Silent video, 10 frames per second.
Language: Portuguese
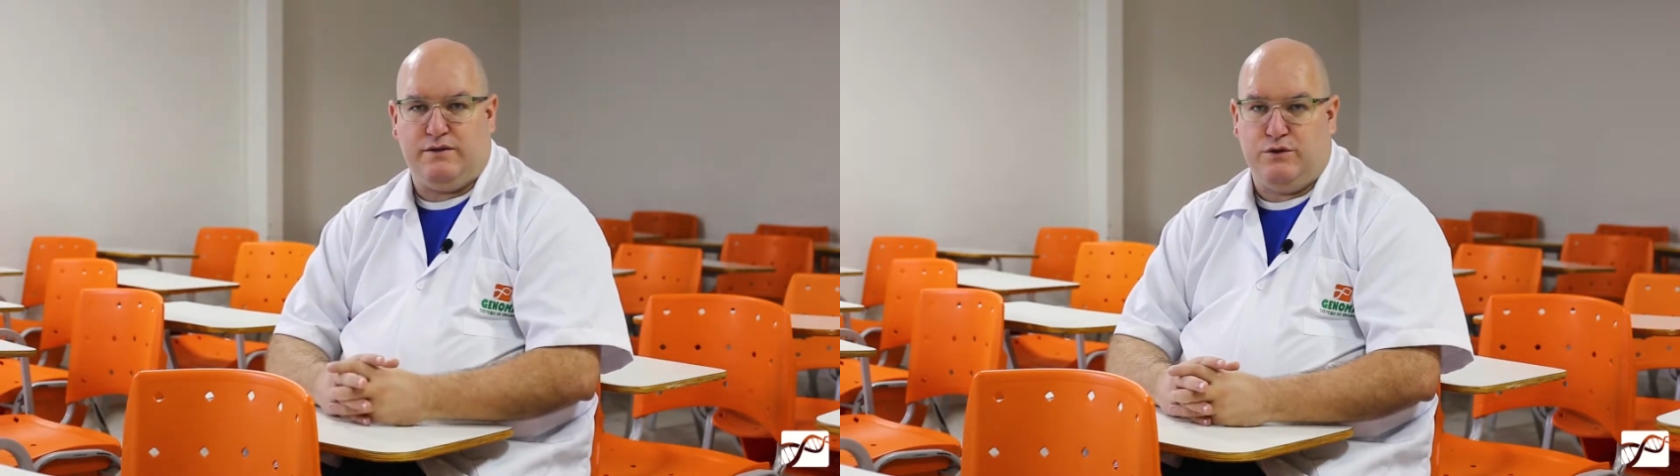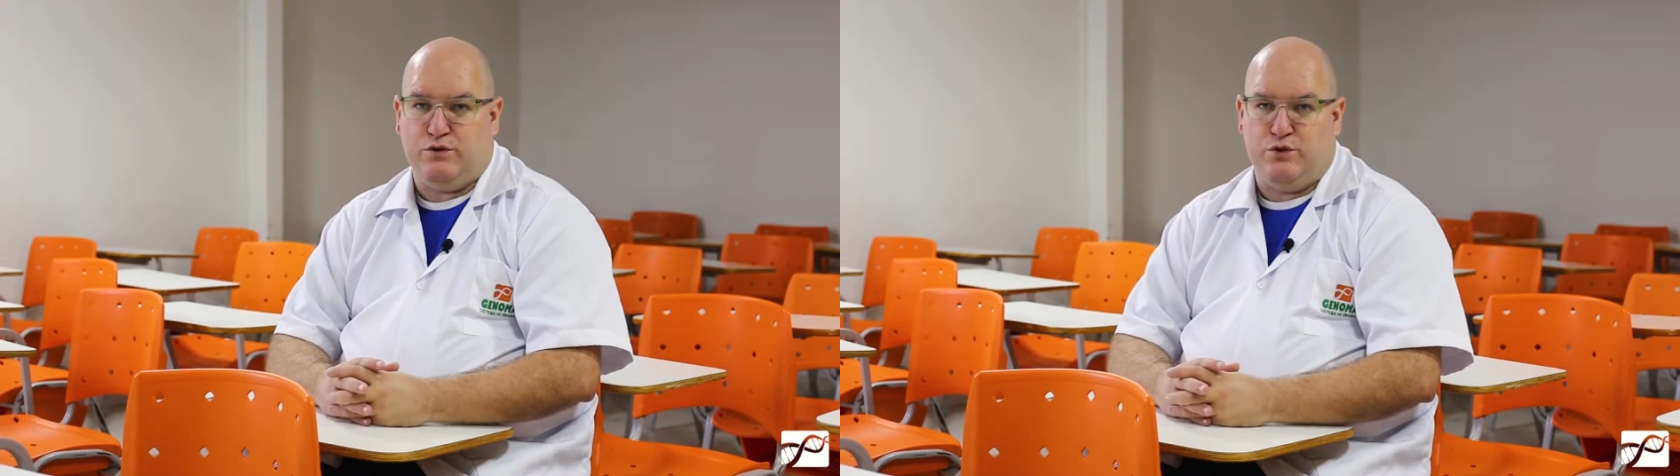
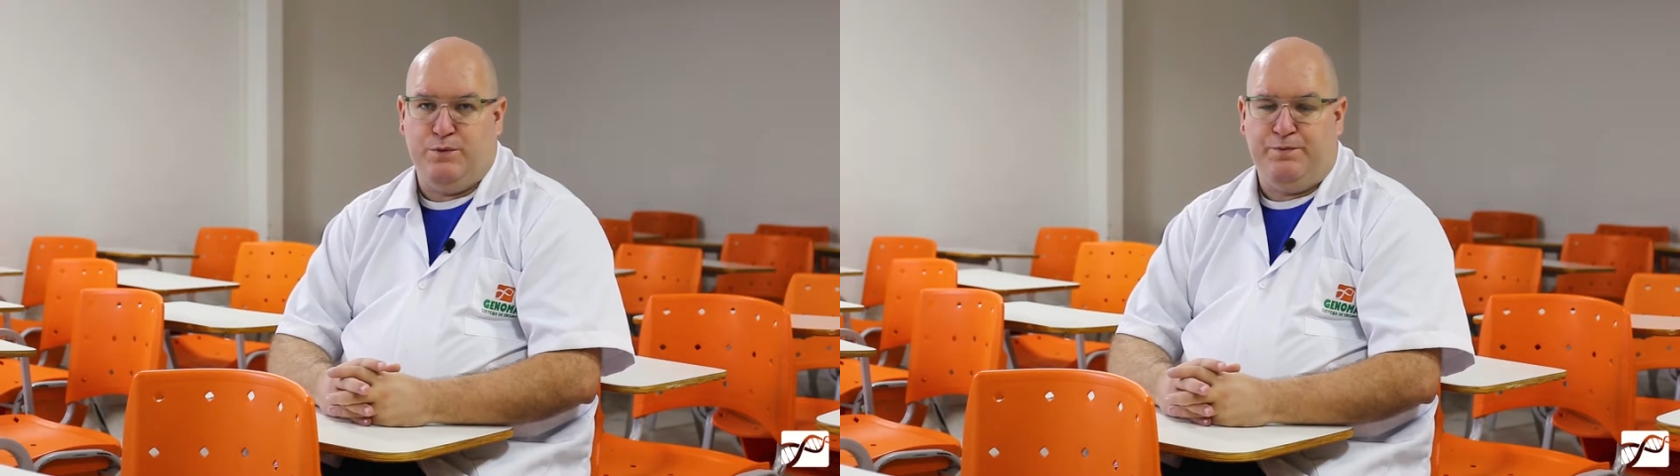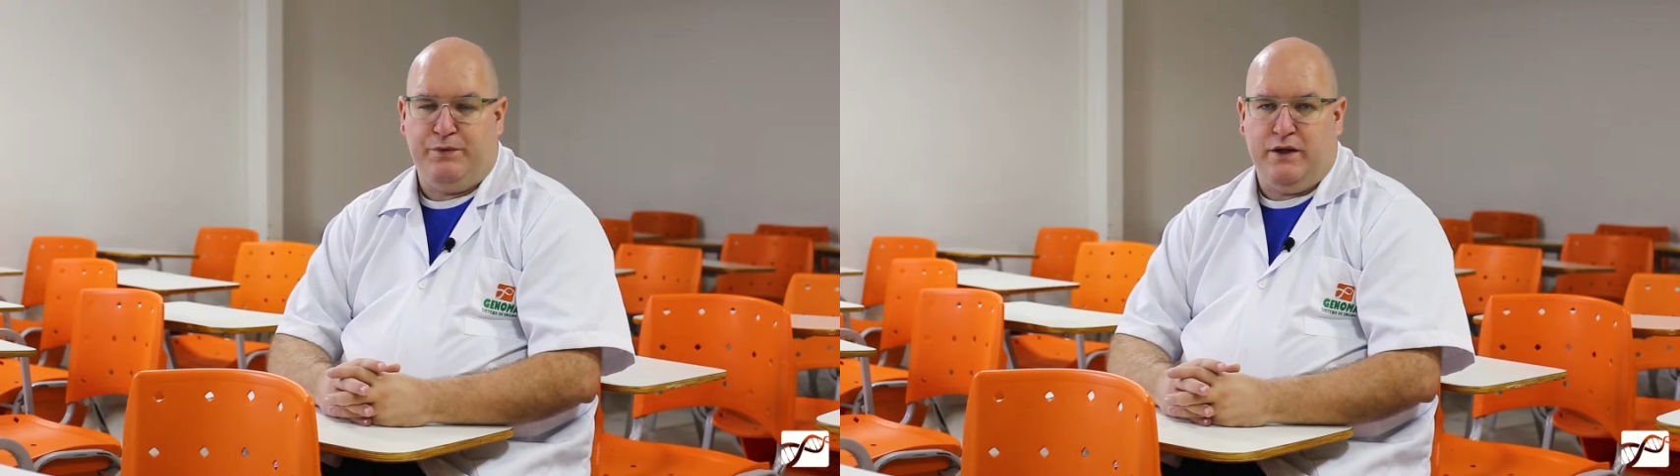
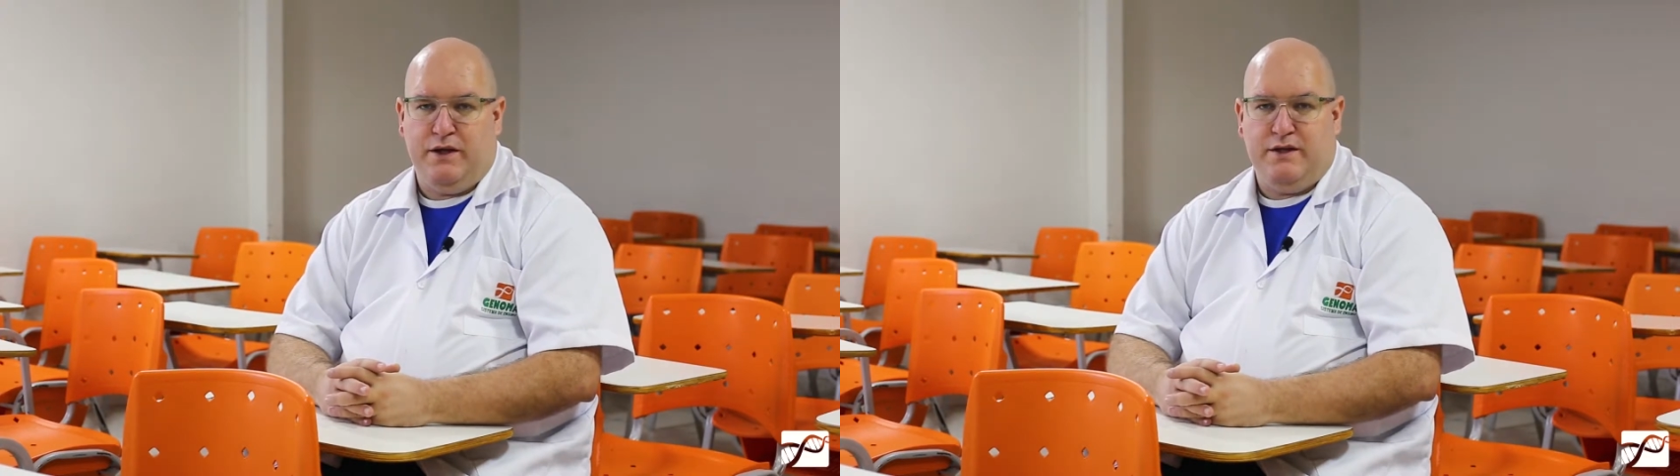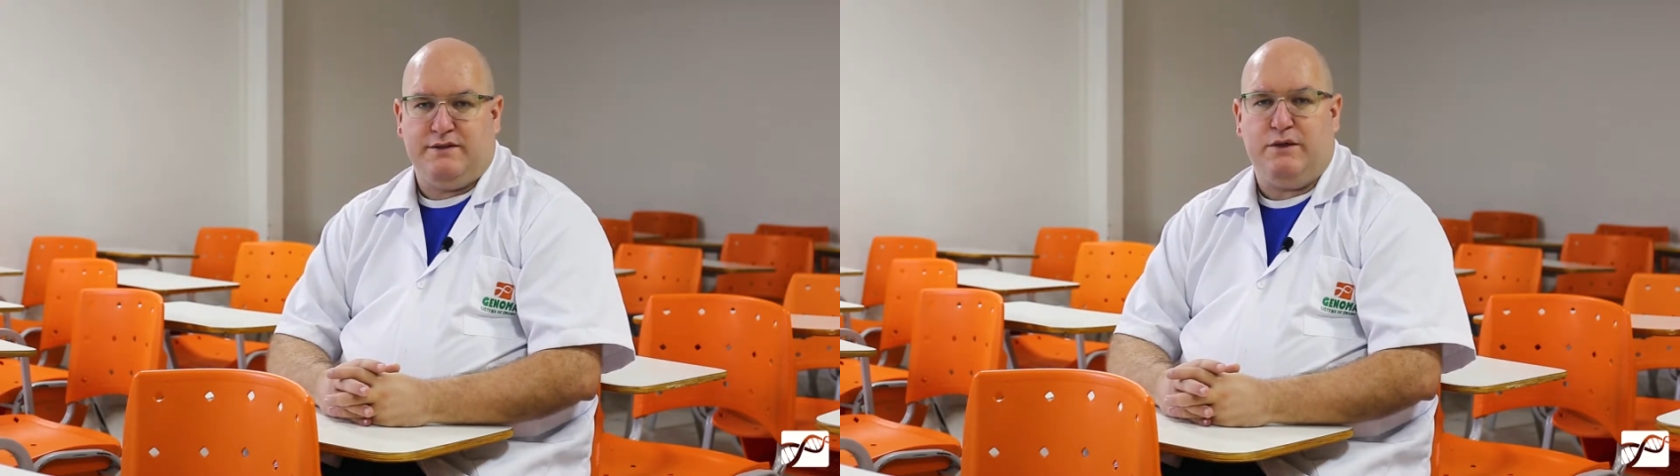Sisu.
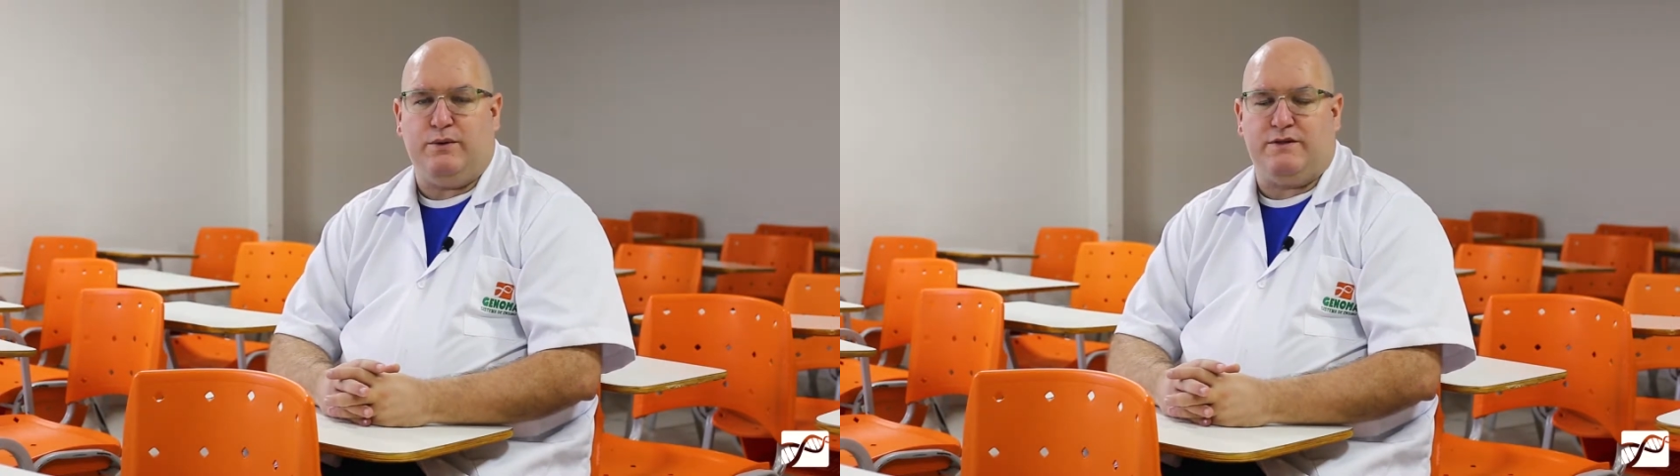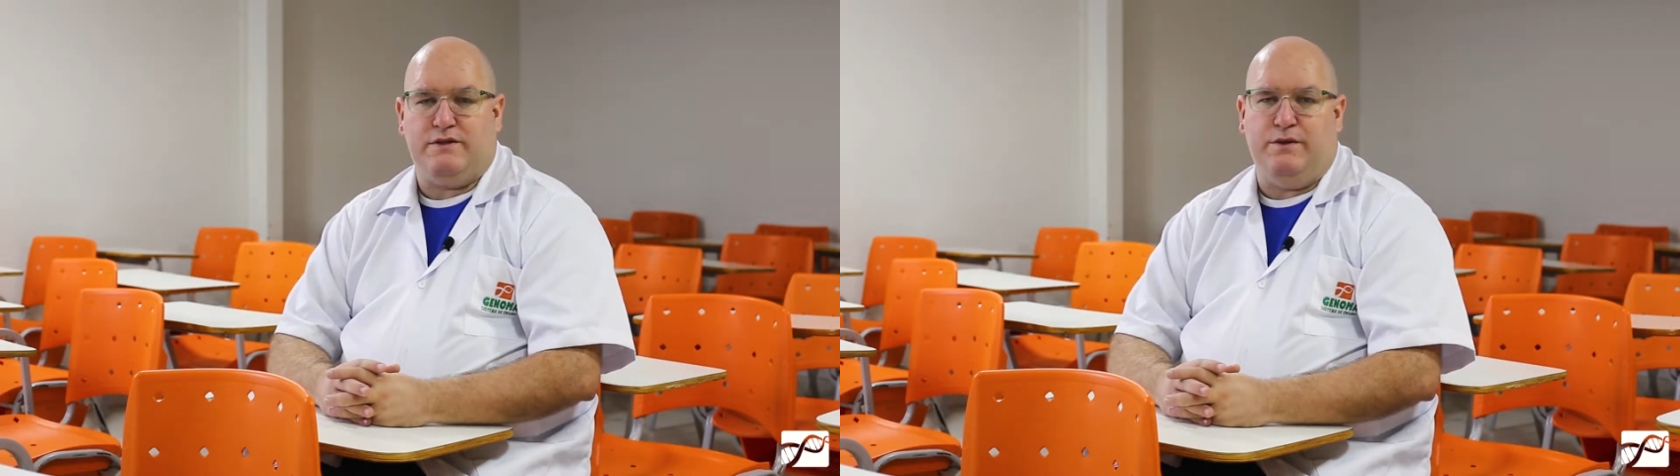Sendo
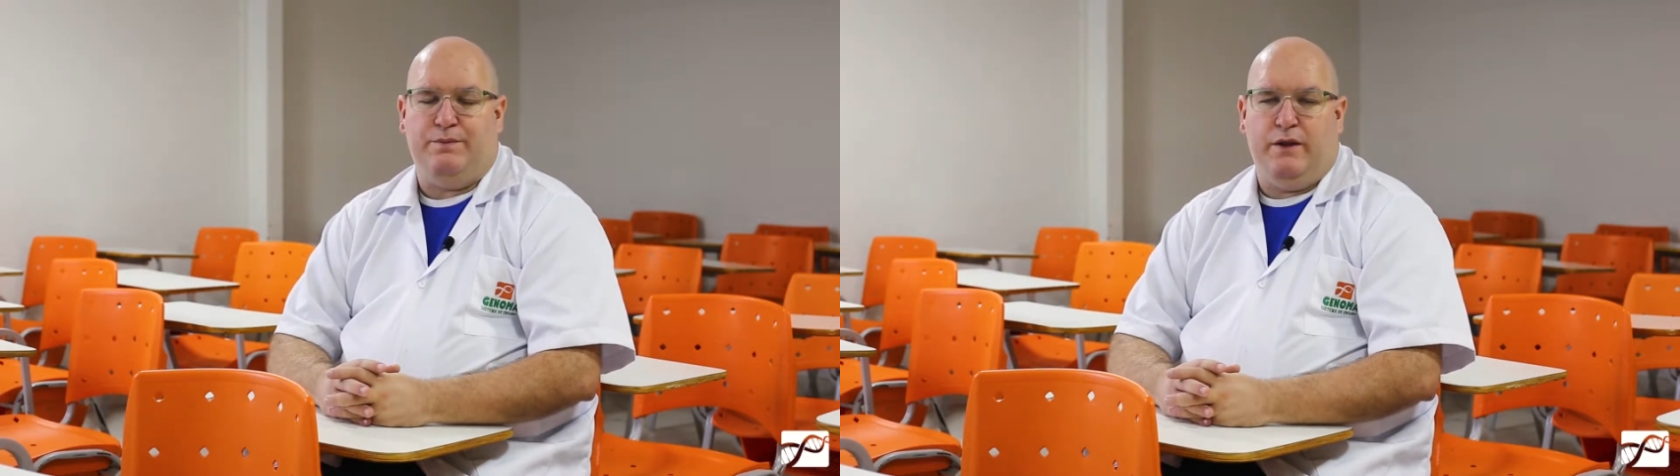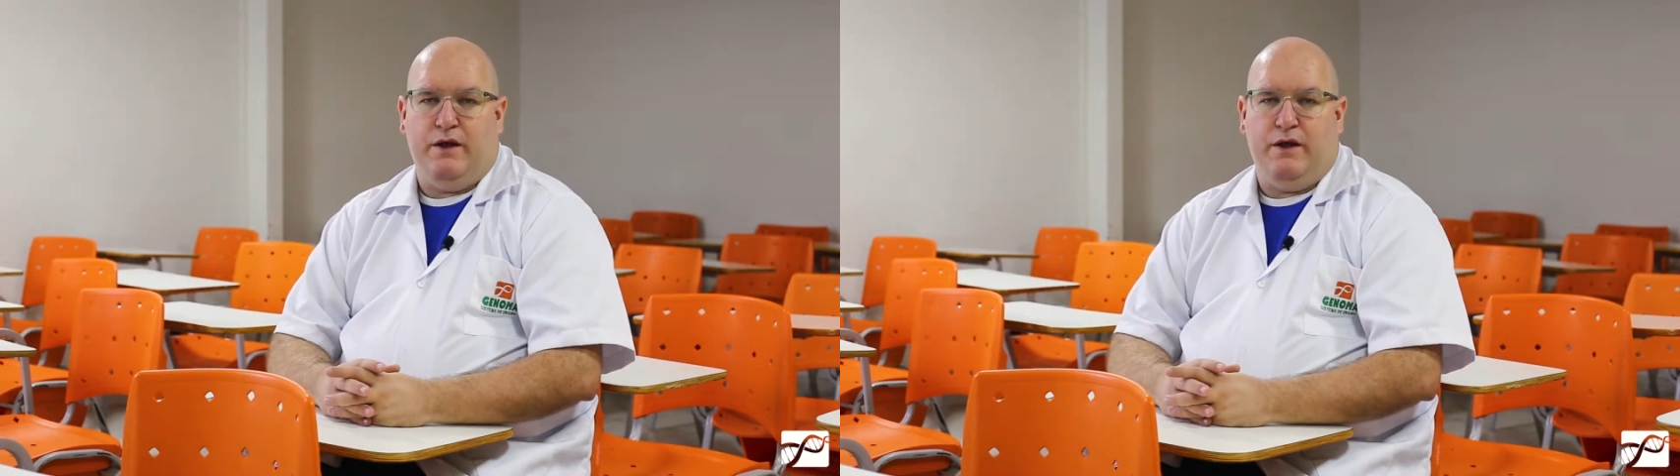assim,